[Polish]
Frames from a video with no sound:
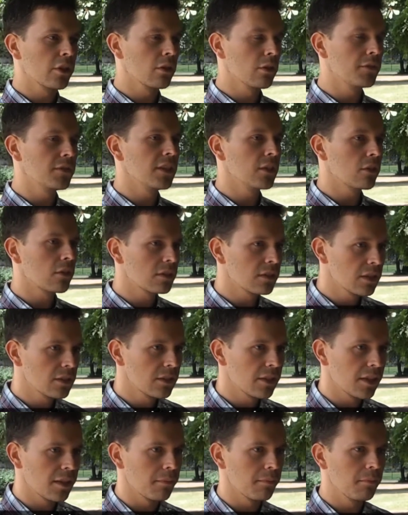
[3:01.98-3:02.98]
do tego
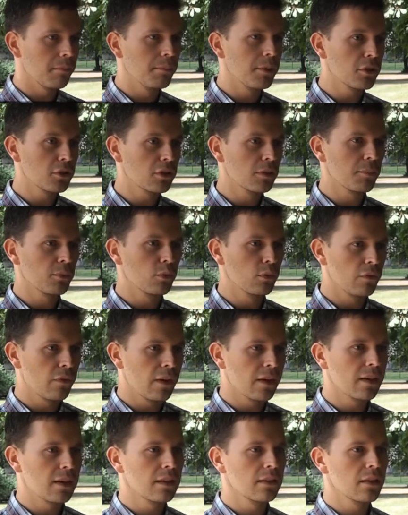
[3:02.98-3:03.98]
wynagrodzenia bierze się pod
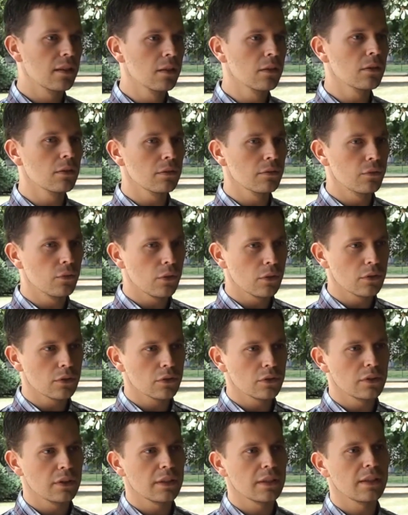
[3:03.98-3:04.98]
uwagę tylko i
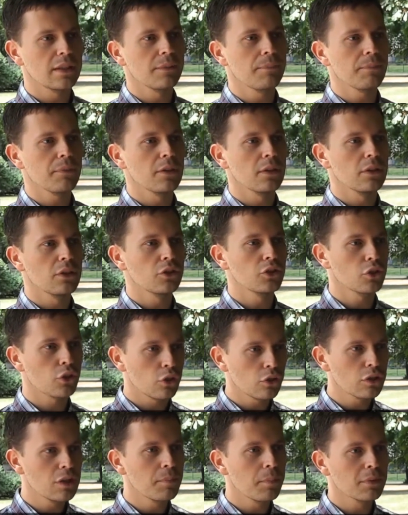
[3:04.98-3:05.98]
wyłącznie e,
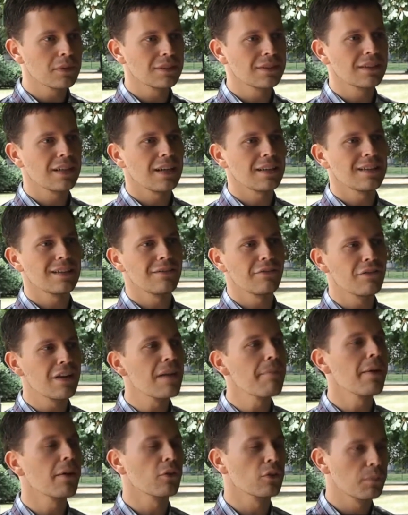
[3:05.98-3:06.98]
środki pozyskane w
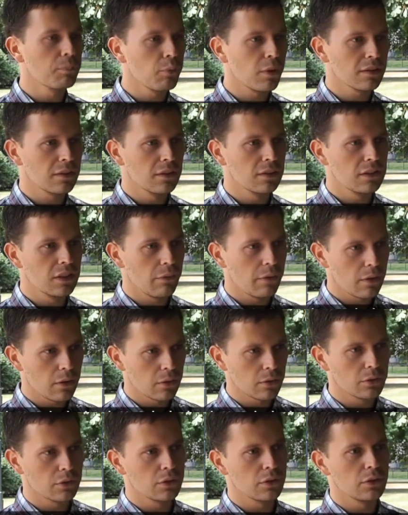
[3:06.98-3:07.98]
ramach odpłatnej
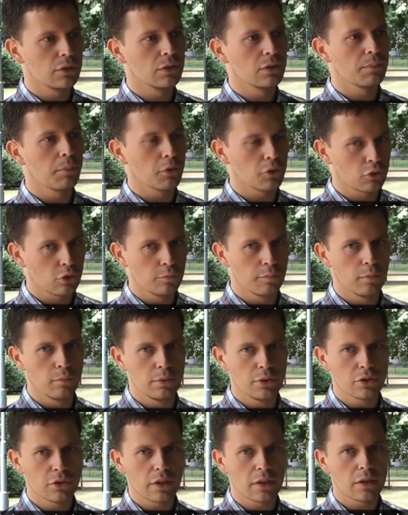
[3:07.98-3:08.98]
działalności pożytku
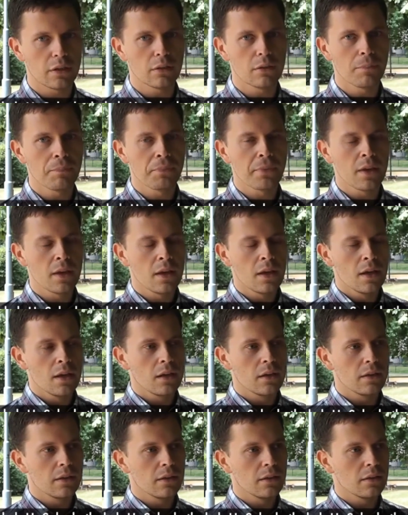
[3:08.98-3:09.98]
publicznego.
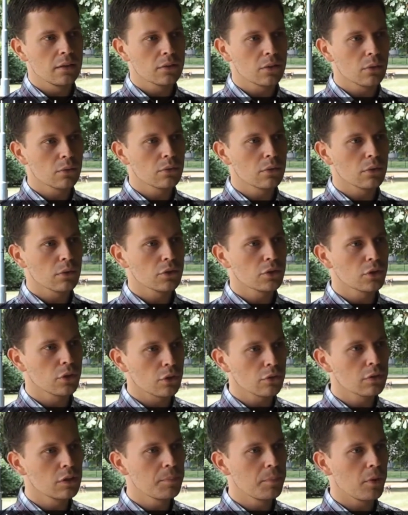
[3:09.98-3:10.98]
E, są to
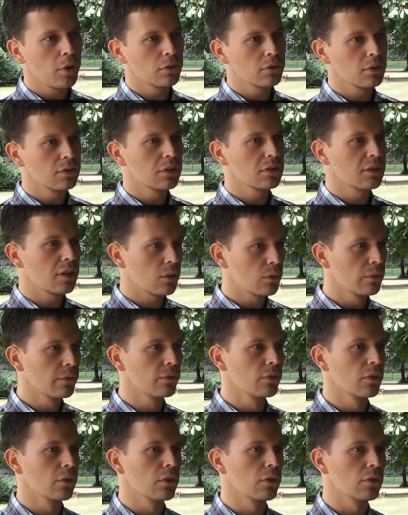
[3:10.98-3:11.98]
środki pochodzące
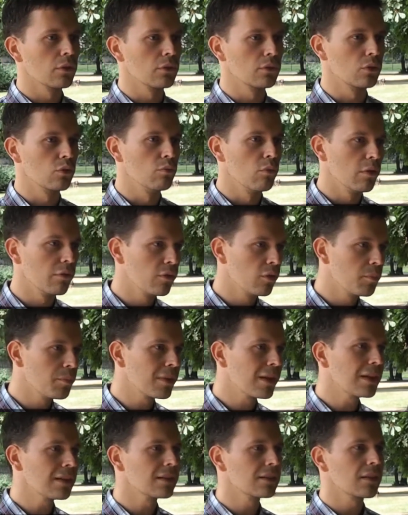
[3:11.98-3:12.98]
zarówno z umowy o
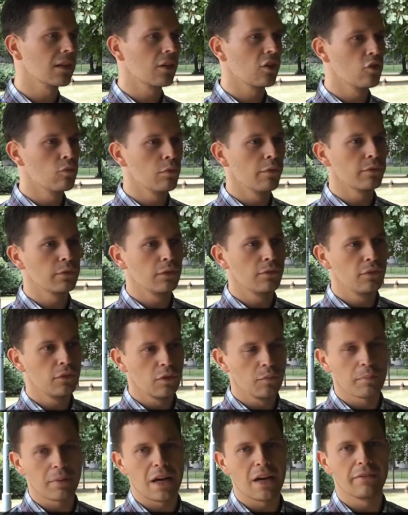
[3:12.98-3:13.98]
pracę, jak i umów
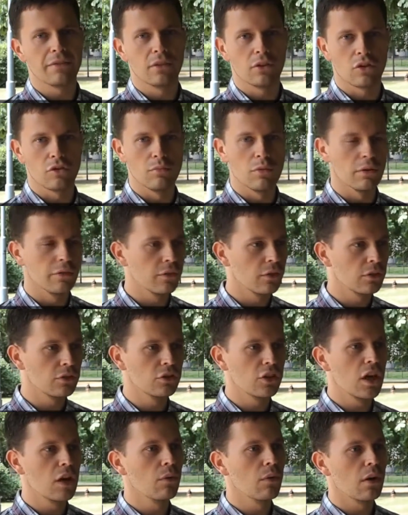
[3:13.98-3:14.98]
cywilnoprawnych, umowy o
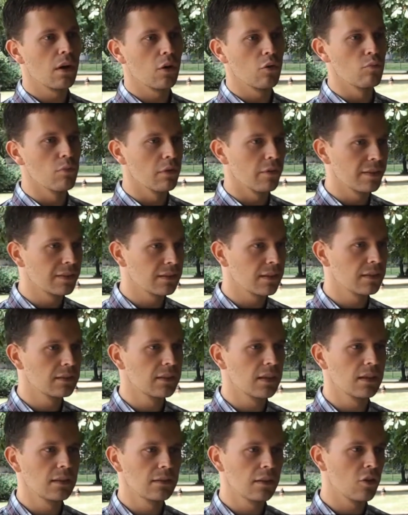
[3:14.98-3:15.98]
dzieła, umowę
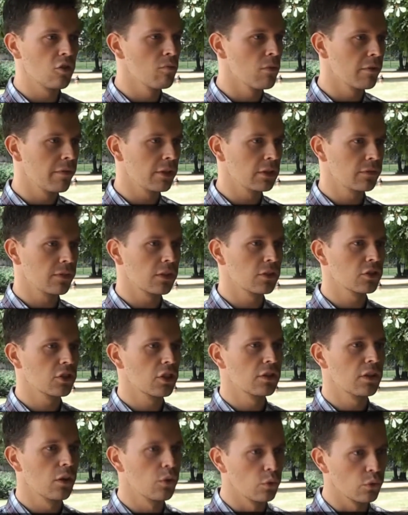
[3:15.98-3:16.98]
zlecenia, umowę
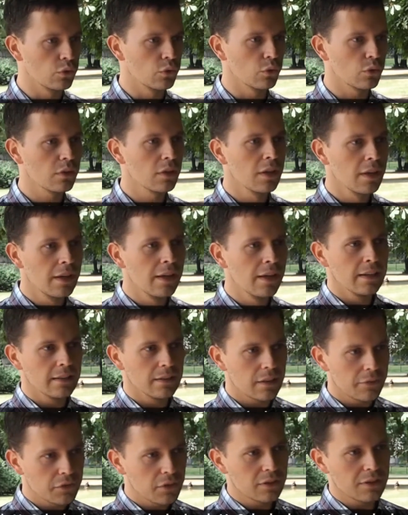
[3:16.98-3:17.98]
świadczenia usług
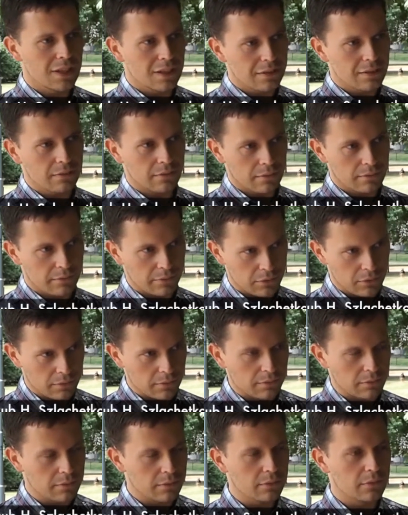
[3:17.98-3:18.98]
te wszystkie e,
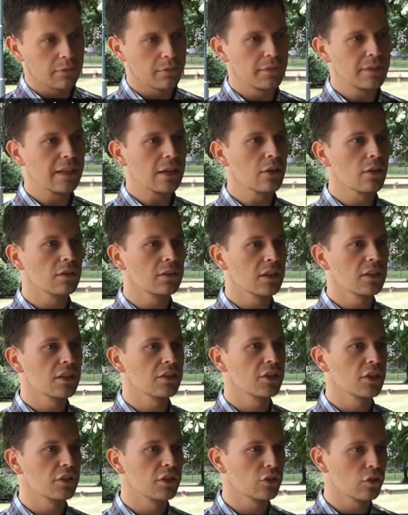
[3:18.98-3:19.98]
wynagrodzenia
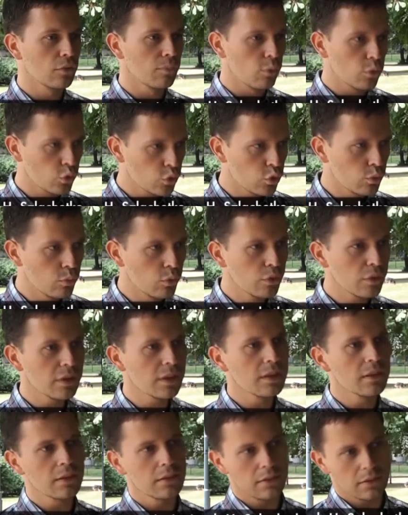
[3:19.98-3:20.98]
się ze sobą
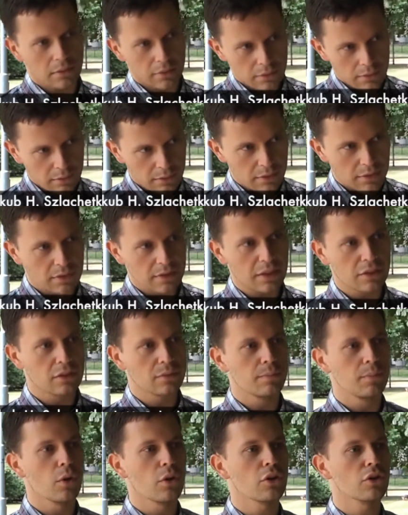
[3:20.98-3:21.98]
sumuje i ta
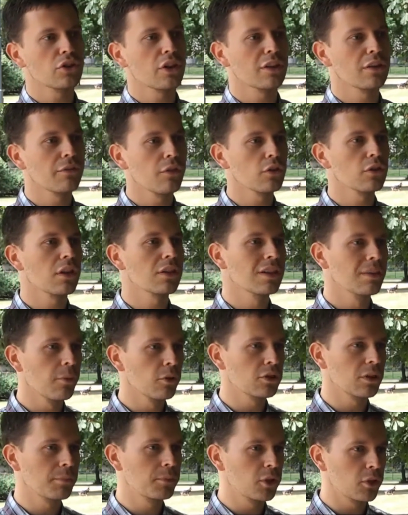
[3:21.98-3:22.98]
zbiorcza kwota nie
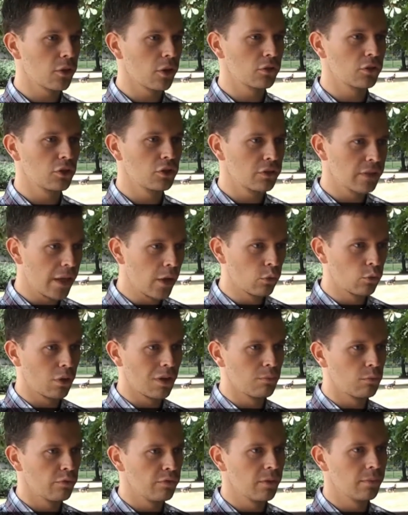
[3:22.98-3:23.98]
może przekroczyć tej, o której
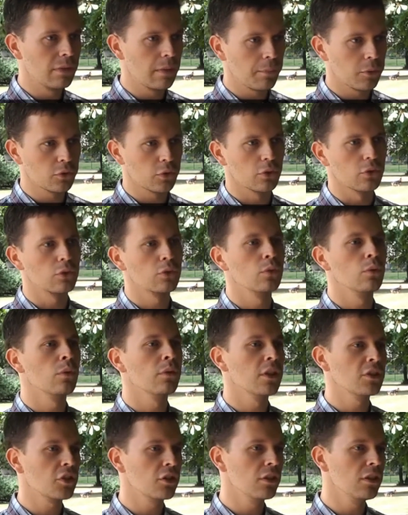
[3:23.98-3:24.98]
mówiłem na początku.
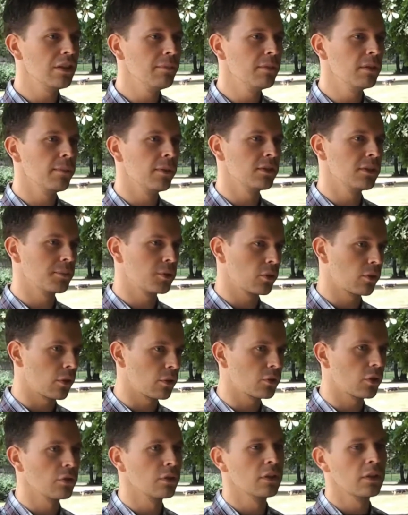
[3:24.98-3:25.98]
Jeżeli limit będzie
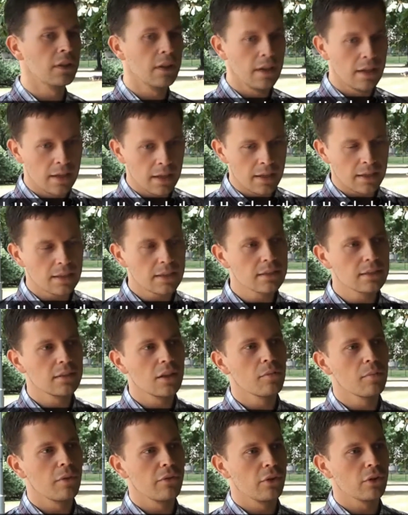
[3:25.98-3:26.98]
przekroczony, istnieje
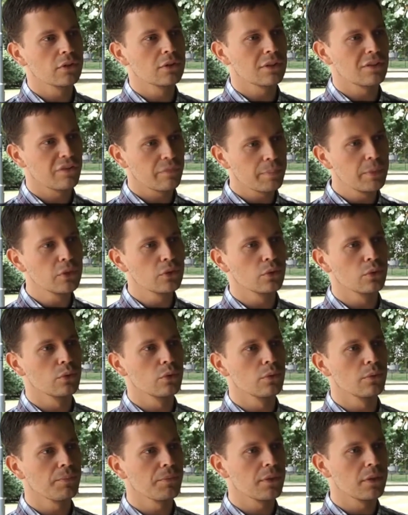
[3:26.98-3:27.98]
obowiązek
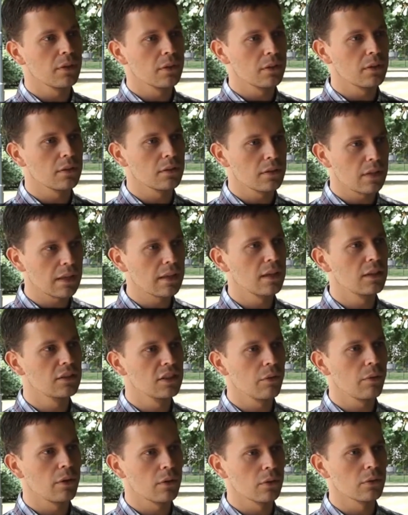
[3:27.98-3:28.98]
wpisu e, takiej
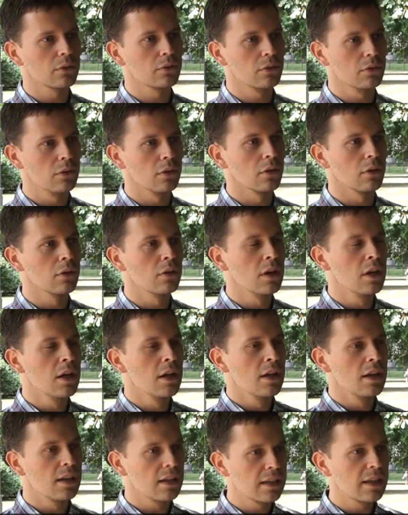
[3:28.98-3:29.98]
działalności do
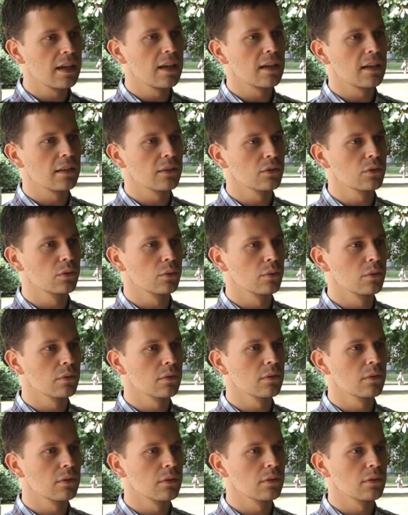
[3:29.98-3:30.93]
e, KRS-u,